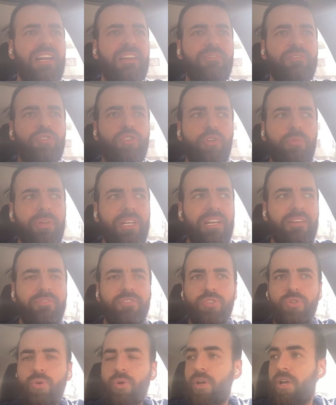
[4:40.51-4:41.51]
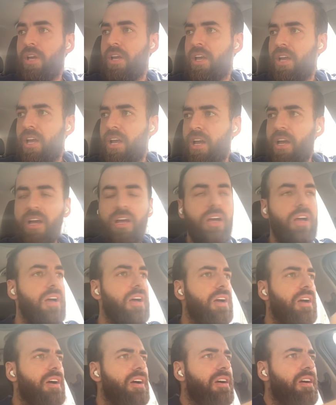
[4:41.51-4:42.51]
نفسه بنفسه
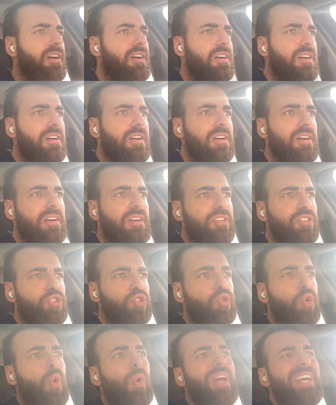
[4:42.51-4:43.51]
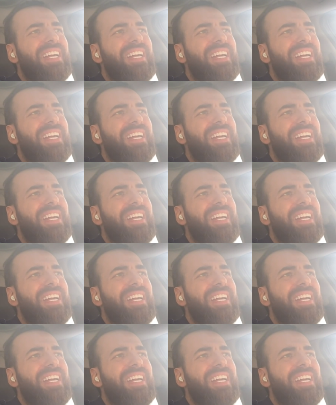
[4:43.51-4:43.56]
آه شو